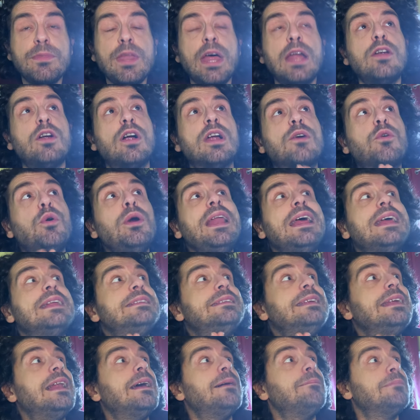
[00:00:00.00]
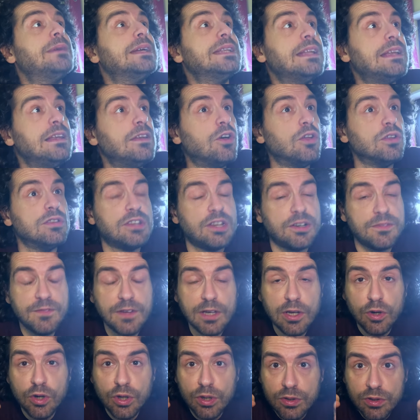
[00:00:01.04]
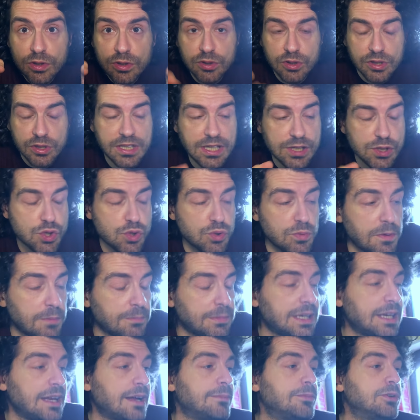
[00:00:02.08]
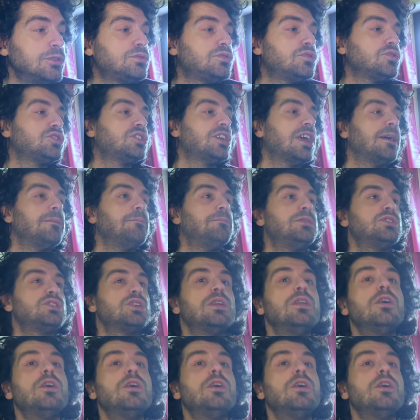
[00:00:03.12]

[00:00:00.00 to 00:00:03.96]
Allora, qual è il dilemma dell'holder? Ve lo oh, riassumo in maniera molto semplice.